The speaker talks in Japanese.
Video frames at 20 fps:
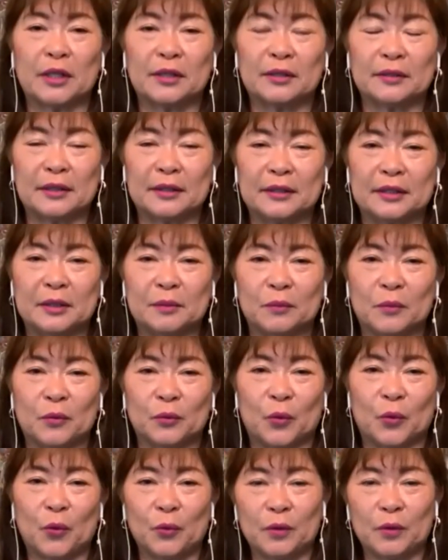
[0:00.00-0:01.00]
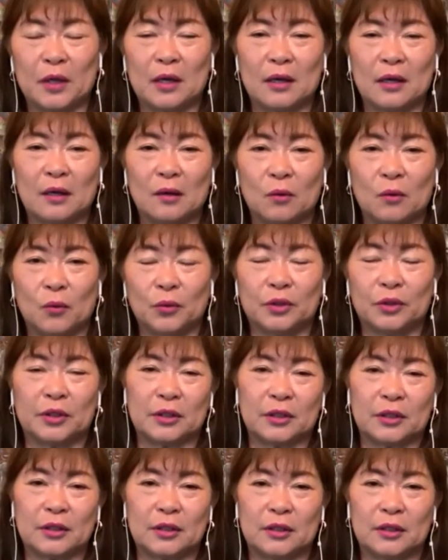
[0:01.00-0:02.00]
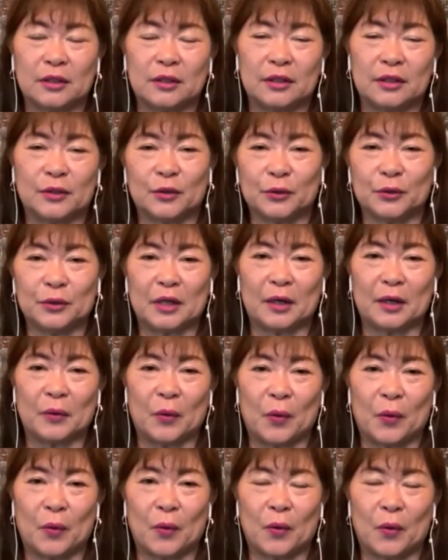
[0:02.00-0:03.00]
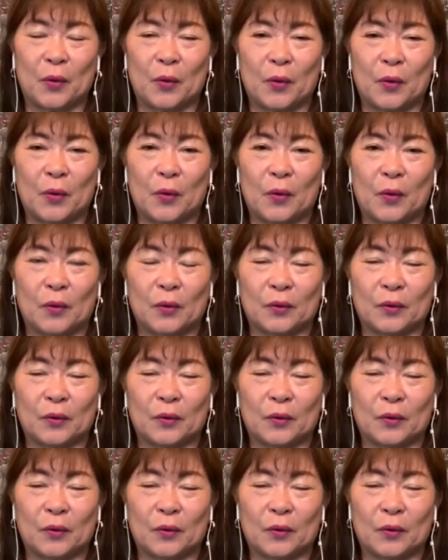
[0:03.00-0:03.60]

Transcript: んたちもどんなお家に行くんだろ